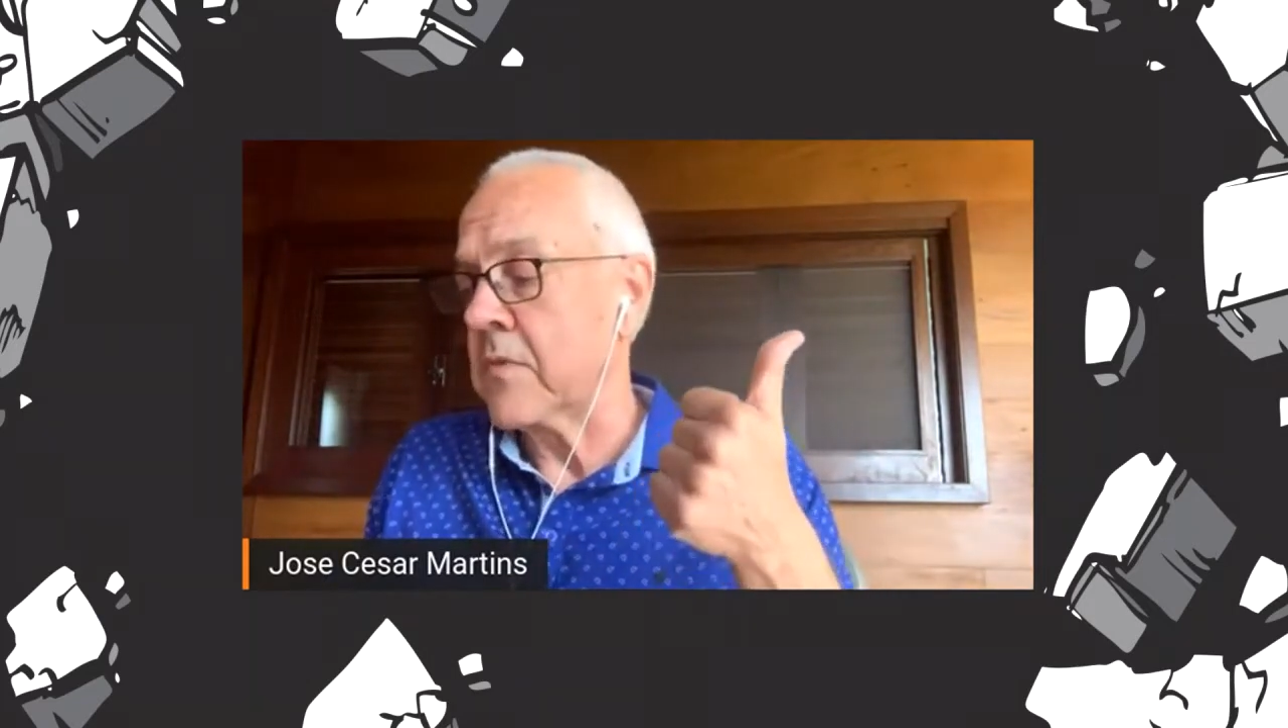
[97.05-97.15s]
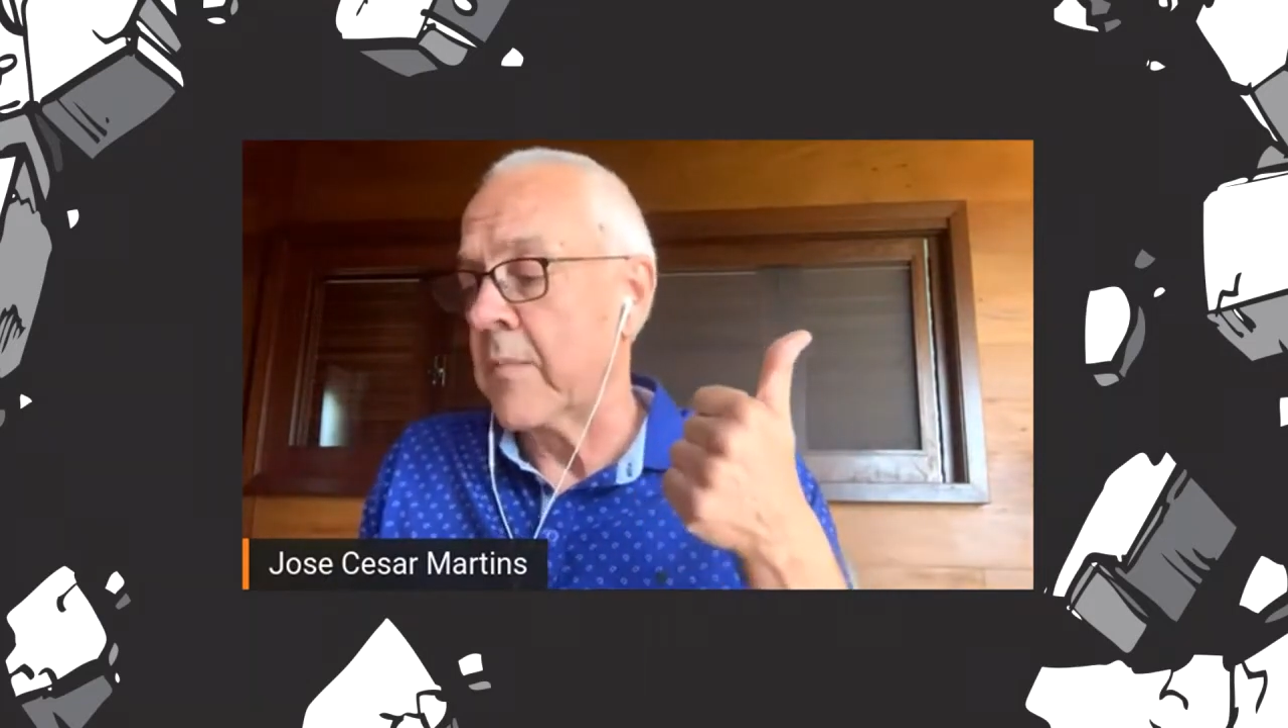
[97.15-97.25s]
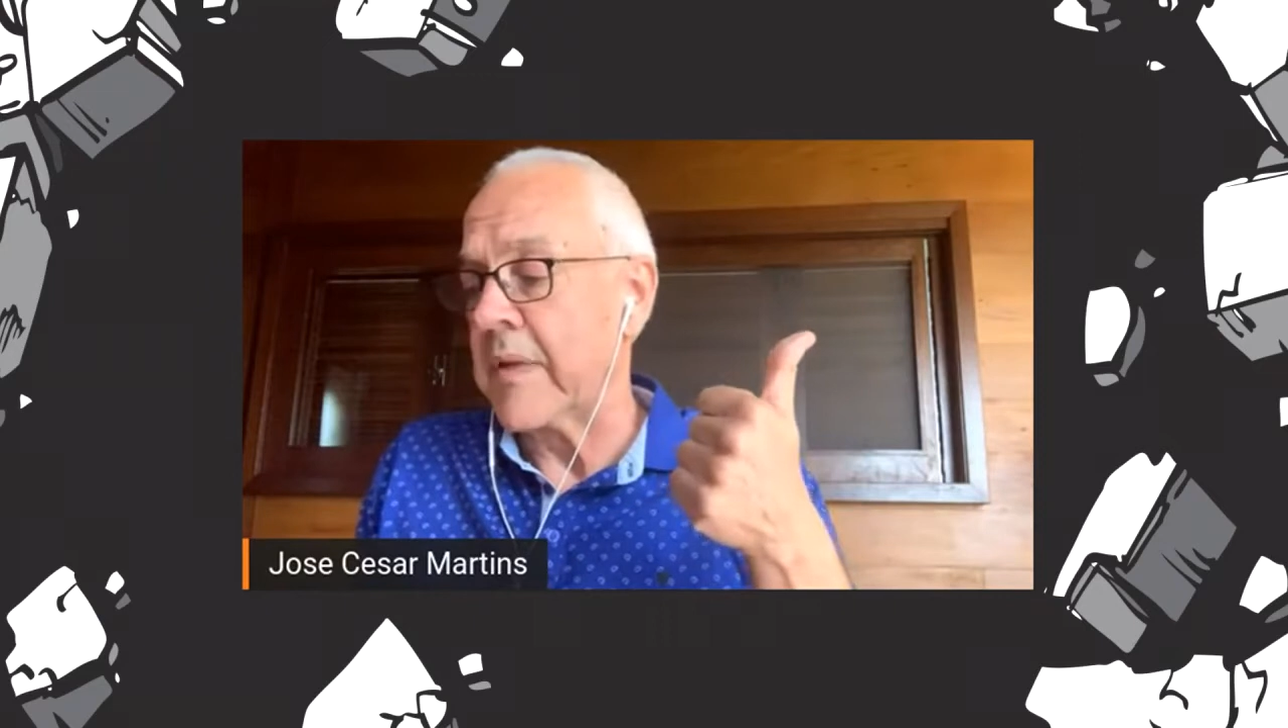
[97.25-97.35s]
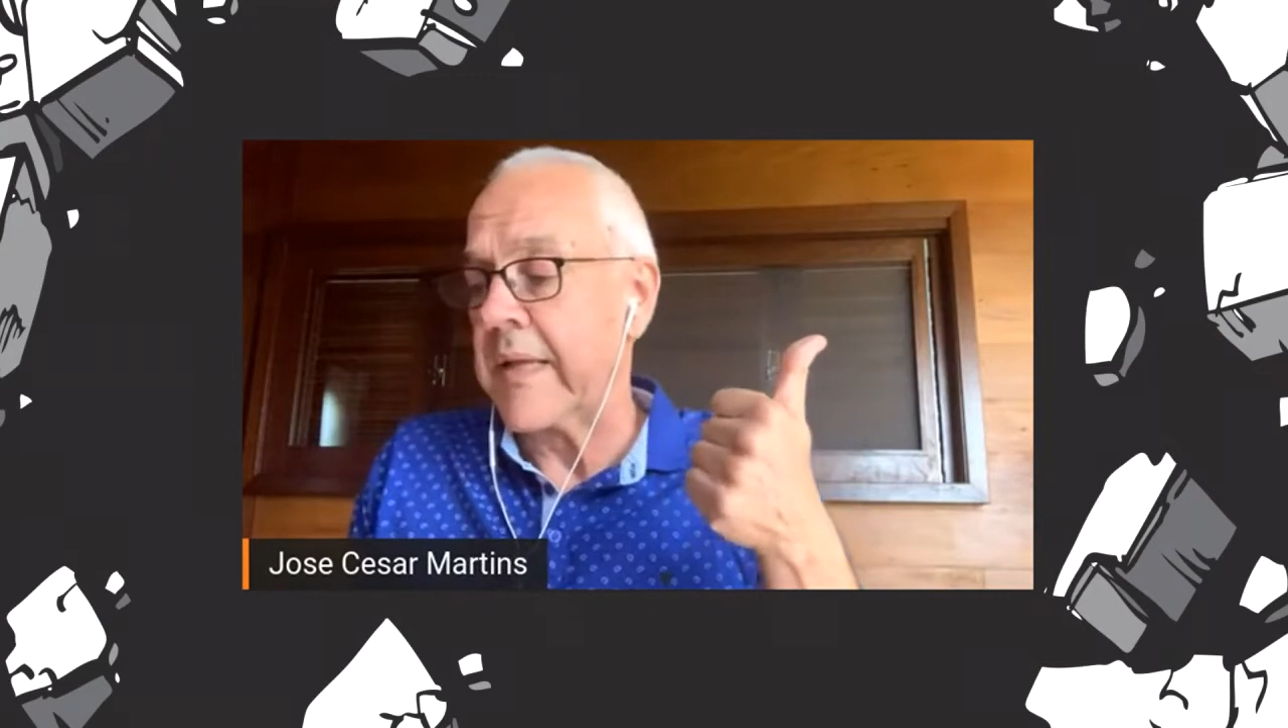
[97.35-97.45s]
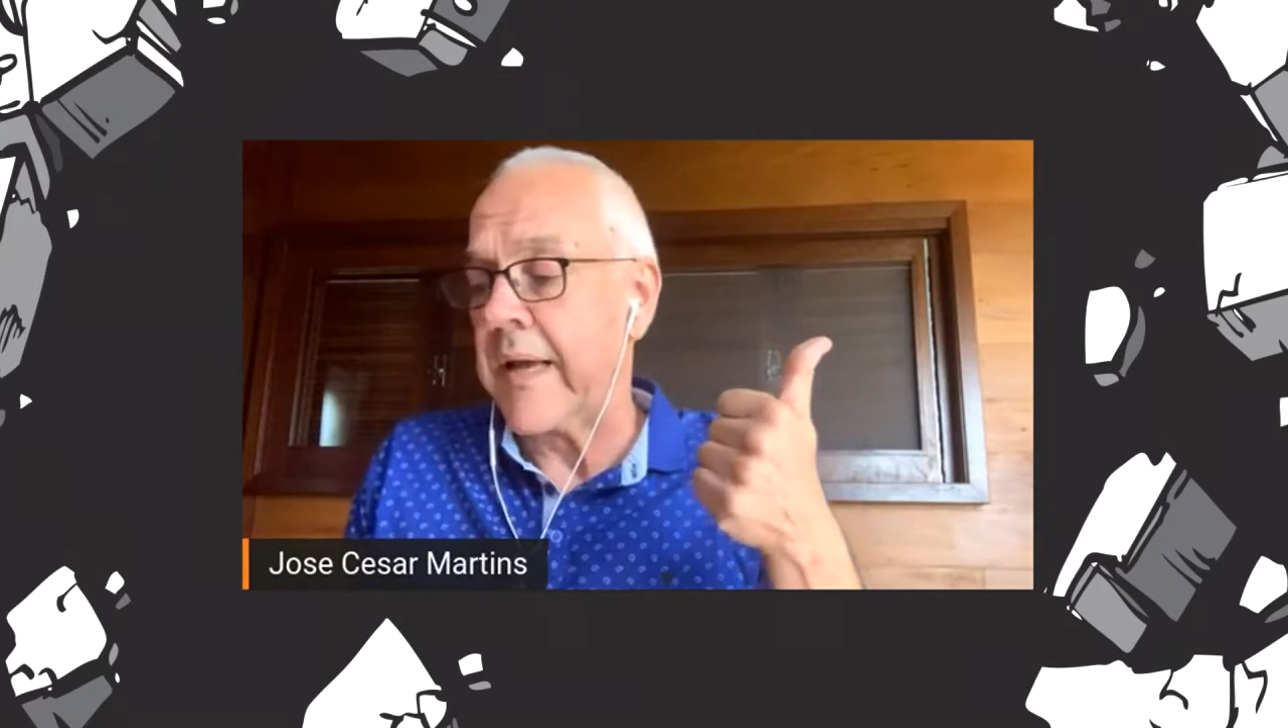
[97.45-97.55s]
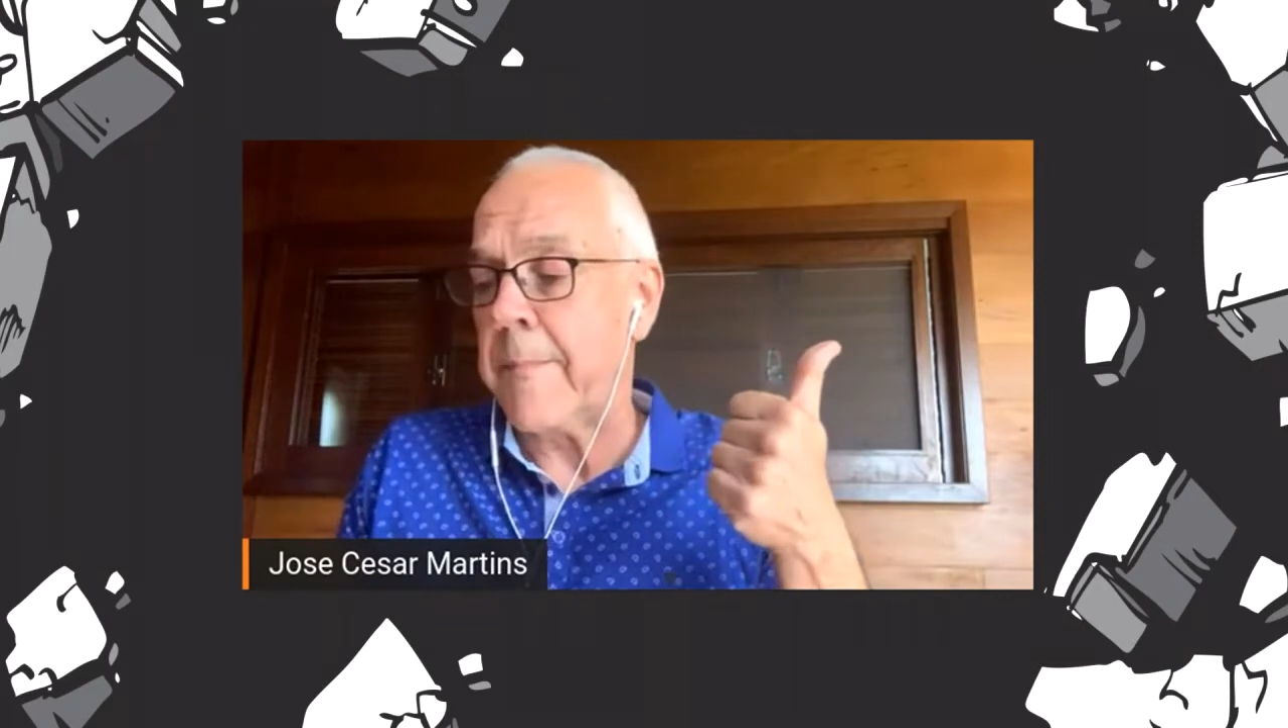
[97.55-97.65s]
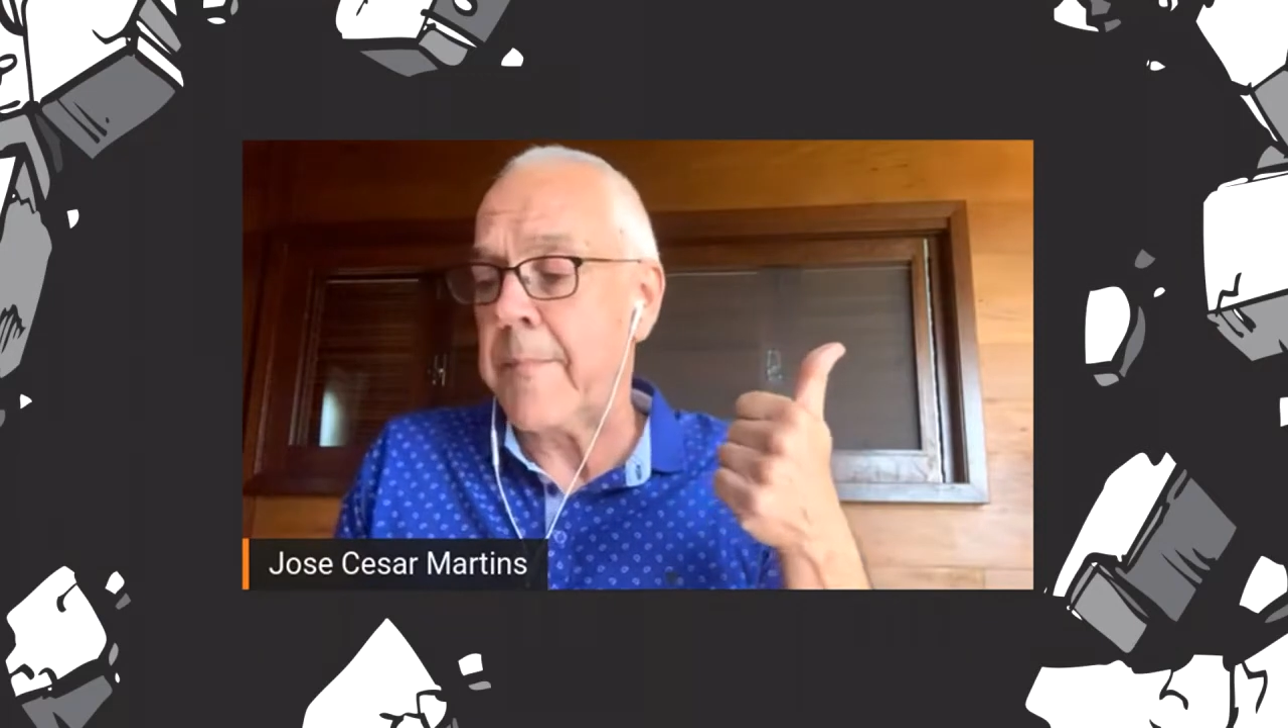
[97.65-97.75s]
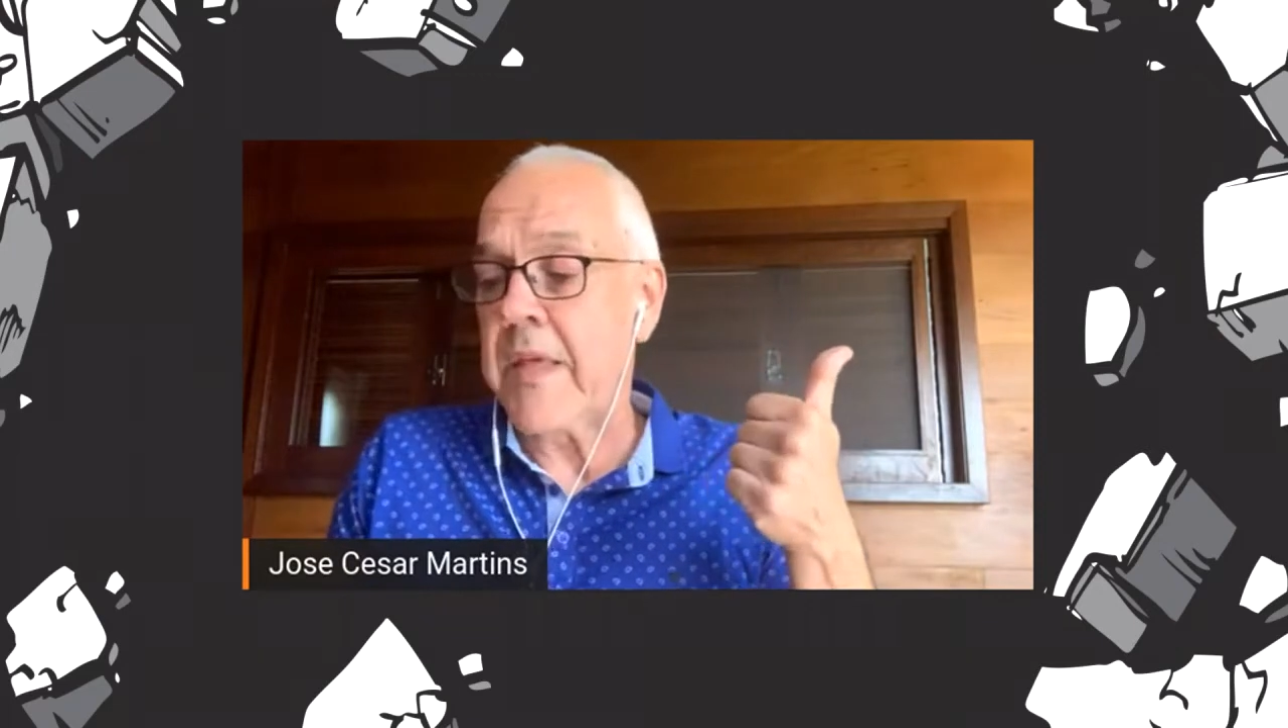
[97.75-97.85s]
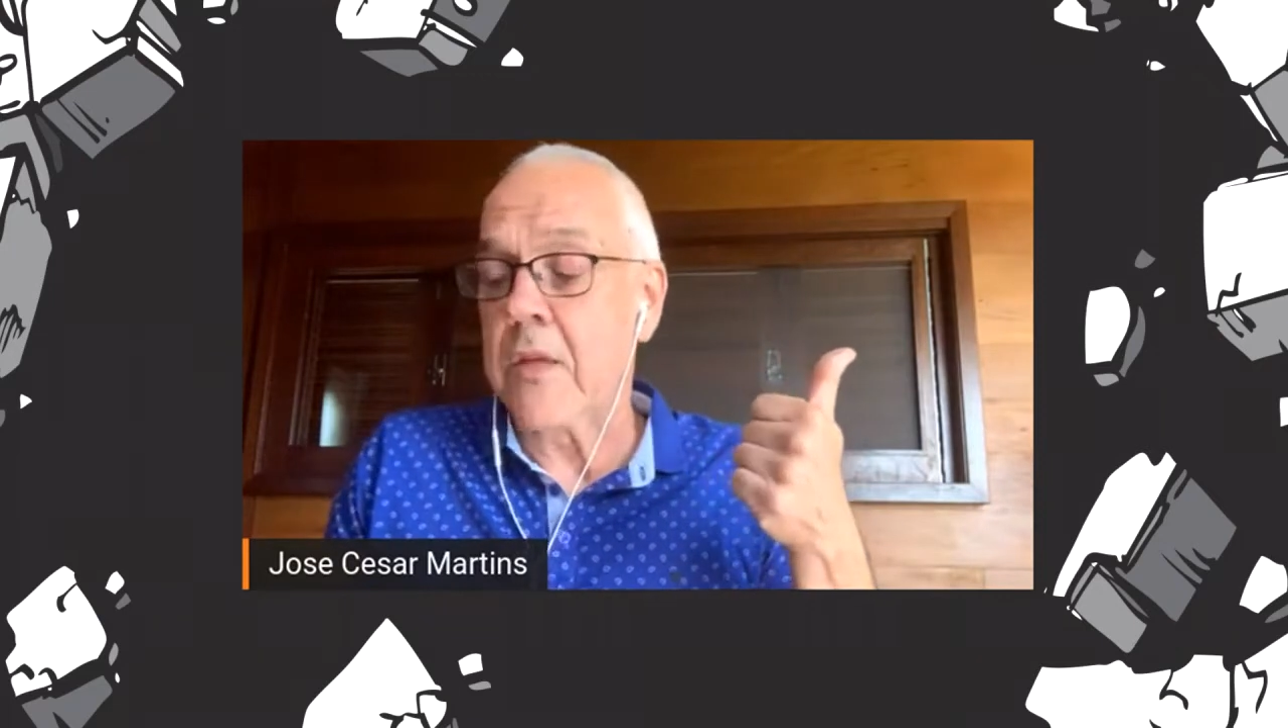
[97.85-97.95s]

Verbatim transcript: tema da